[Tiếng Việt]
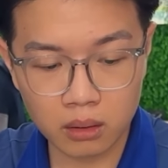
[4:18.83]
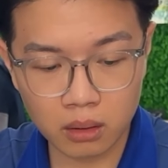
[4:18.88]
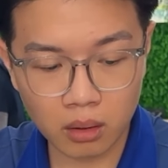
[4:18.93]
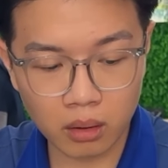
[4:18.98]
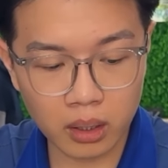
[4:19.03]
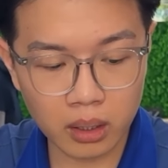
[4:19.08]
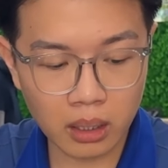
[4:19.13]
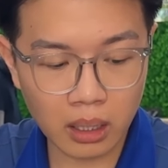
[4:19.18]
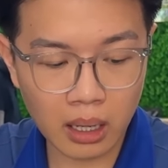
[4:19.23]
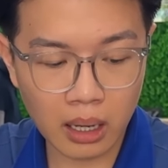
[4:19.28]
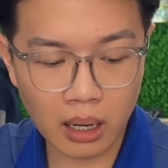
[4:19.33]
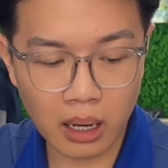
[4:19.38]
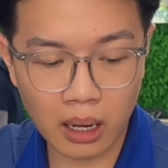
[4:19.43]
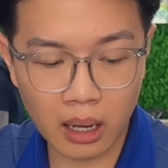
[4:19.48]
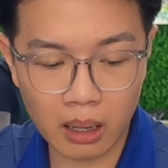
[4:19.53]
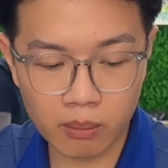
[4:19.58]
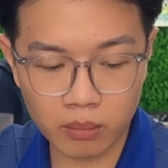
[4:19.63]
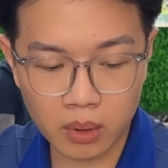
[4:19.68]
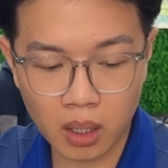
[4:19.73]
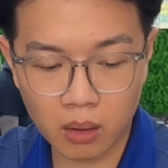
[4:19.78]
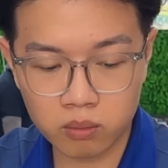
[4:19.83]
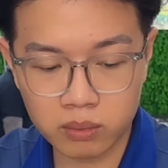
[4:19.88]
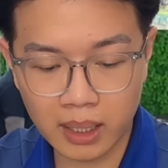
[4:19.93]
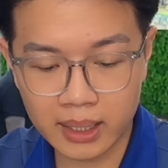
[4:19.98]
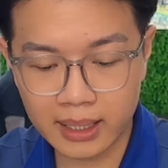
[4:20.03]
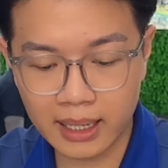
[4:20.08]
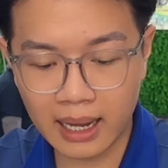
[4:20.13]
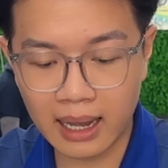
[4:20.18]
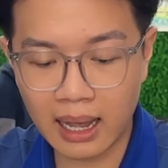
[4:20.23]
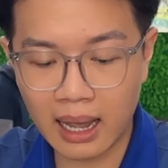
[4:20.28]
cho nên là em không
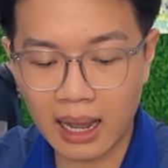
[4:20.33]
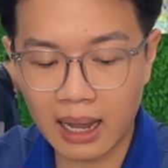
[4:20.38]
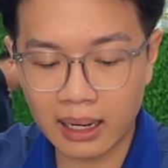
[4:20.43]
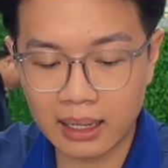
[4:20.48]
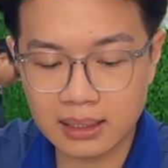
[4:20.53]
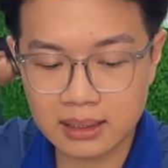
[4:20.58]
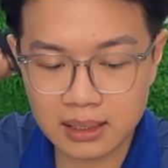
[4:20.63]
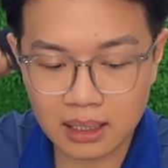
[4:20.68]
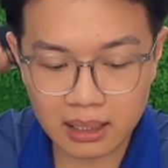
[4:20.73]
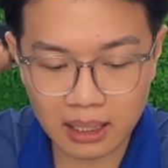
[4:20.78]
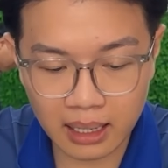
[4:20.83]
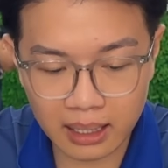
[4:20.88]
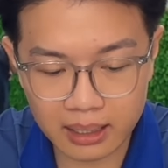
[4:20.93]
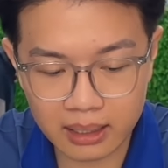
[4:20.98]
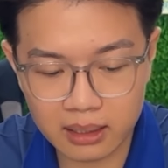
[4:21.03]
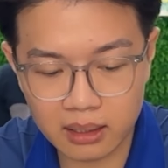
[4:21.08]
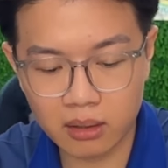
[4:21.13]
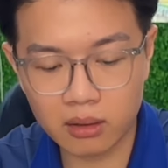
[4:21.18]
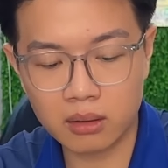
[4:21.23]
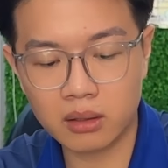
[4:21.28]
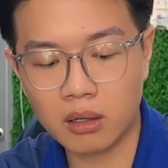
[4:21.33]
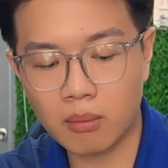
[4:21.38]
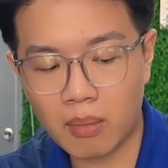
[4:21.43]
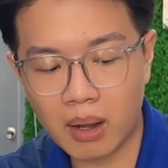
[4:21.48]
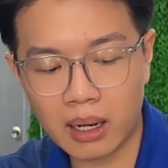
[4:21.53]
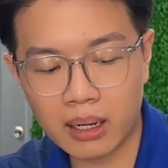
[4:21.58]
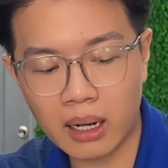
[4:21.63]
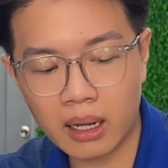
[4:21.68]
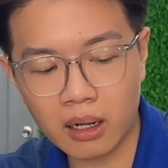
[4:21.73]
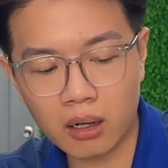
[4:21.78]
đánh giá hai cái sừng này nhưng
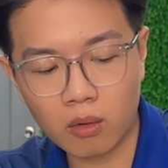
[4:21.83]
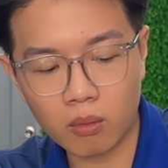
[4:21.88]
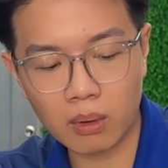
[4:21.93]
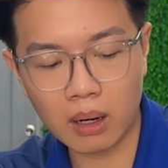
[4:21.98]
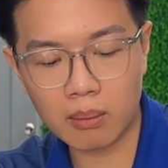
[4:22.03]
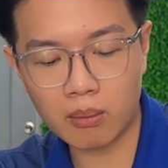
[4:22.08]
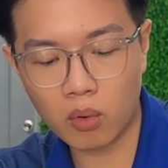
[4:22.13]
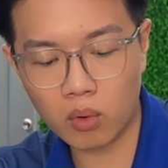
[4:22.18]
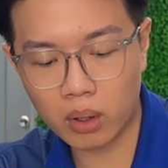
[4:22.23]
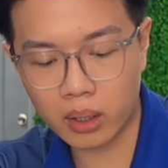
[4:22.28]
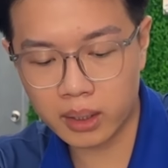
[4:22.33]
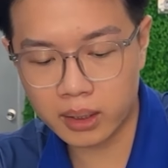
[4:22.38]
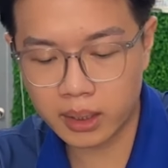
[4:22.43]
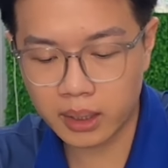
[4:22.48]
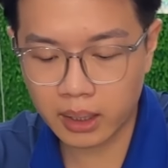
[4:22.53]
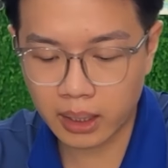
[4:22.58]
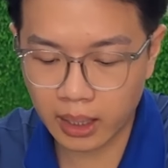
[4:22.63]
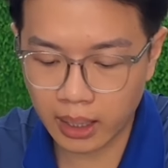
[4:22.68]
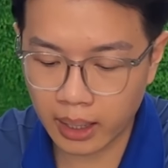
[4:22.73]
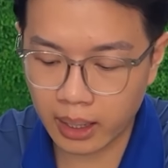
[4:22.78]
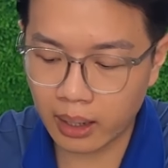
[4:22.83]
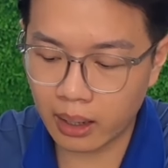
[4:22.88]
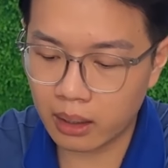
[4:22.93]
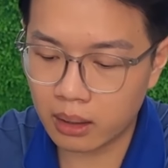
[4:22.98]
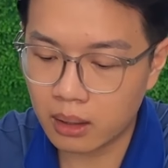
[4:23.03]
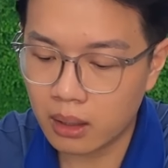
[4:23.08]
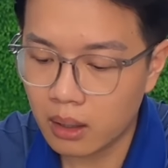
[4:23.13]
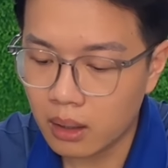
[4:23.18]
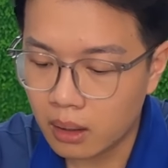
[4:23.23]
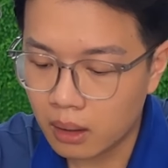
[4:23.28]
mà đây cũng là một cái thiết
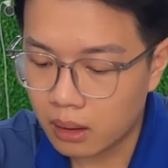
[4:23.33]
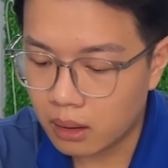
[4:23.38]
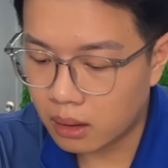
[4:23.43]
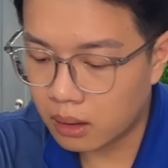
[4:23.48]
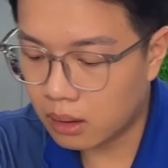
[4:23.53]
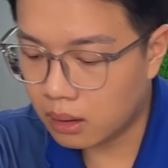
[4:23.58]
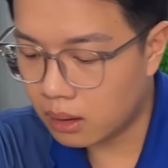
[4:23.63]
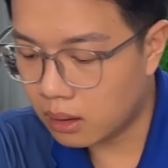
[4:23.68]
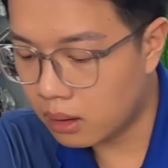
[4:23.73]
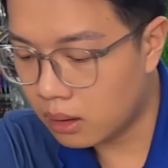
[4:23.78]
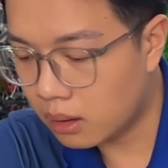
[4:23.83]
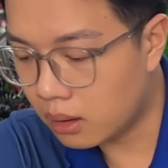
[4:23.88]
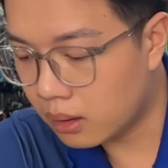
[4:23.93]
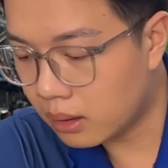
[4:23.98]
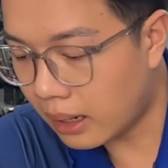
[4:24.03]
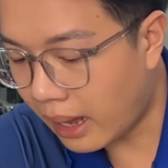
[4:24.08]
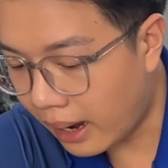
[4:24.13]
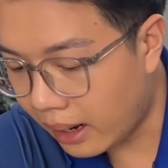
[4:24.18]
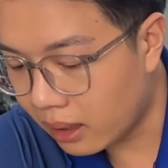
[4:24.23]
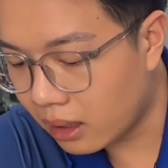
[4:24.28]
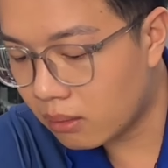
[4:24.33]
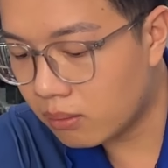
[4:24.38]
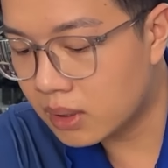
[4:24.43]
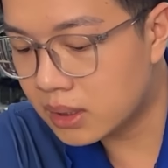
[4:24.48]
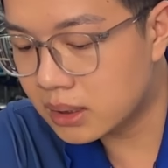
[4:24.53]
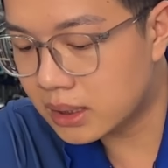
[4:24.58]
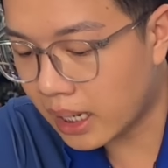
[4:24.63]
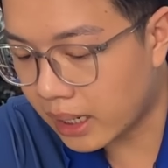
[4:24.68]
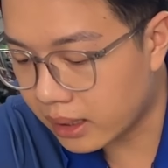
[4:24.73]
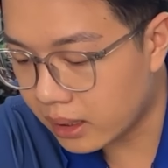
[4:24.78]
kế à, đáng để
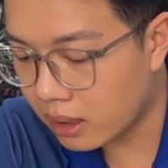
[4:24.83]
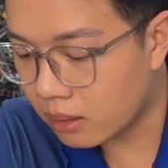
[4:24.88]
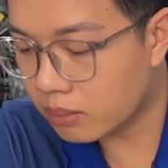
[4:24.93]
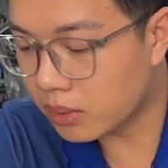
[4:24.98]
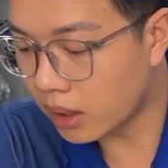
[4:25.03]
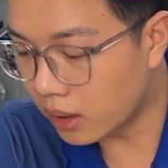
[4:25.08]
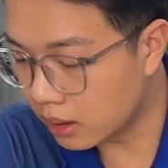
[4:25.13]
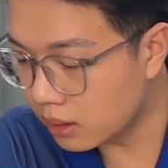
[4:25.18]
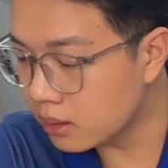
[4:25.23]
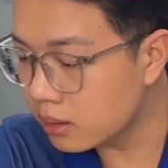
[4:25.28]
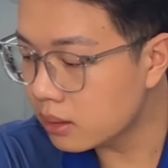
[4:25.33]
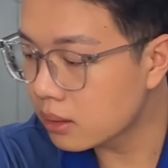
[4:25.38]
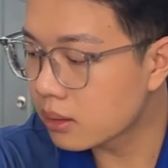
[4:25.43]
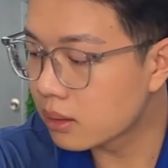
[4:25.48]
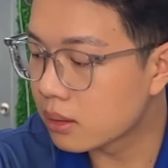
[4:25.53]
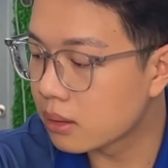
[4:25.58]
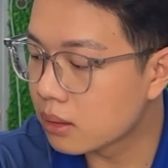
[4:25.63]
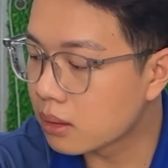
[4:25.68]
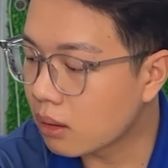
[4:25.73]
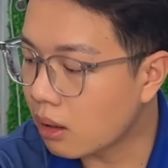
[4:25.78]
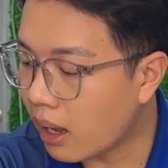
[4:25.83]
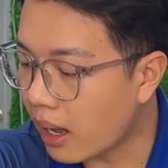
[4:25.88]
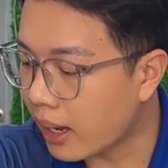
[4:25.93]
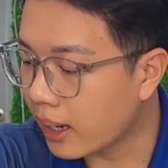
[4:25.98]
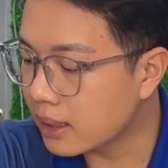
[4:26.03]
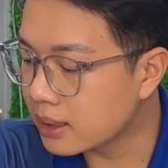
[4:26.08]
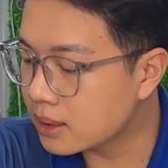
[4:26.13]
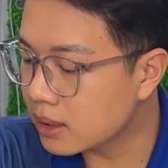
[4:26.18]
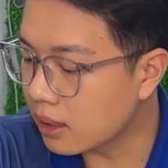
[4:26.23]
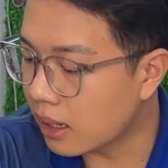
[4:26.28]
mình trải nghiệm thử hai
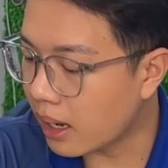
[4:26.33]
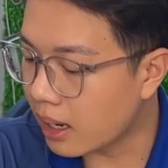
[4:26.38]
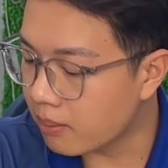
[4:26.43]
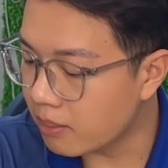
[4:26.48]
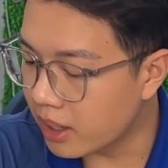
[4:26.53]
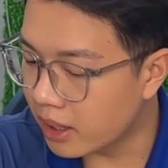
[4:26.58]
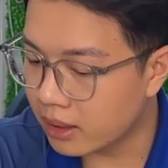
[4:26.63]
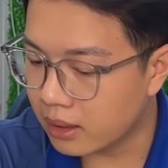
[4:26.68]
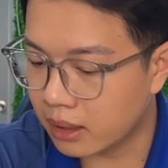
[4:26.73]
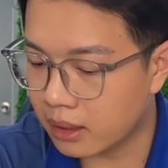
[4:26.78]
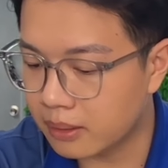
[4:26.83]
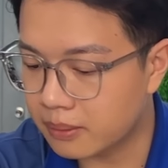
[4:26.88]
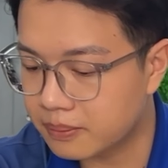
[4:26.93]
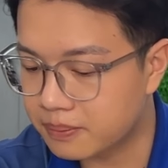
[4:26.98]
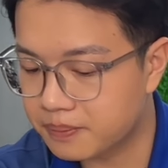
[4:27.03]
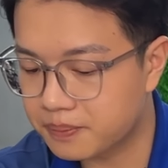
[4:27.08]
cái sừng hai bên nè